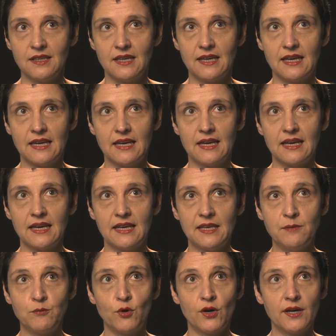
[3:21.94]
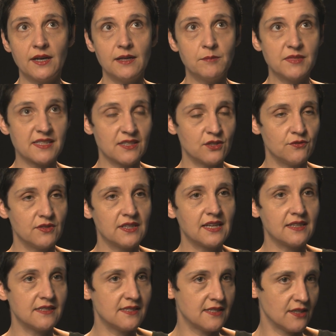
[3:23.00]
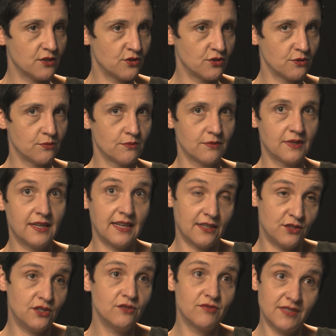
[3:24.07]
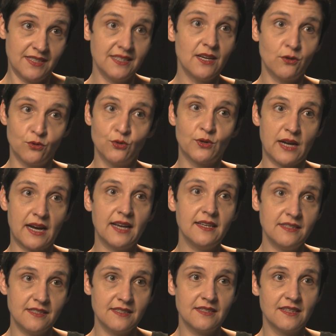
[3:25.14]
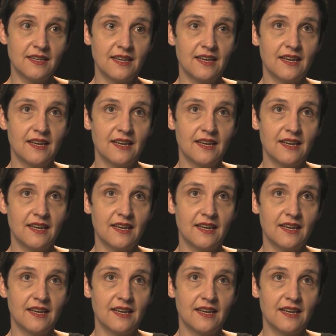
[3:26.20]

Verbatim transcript: É, embora ambas atividades sejam criativas e autorais,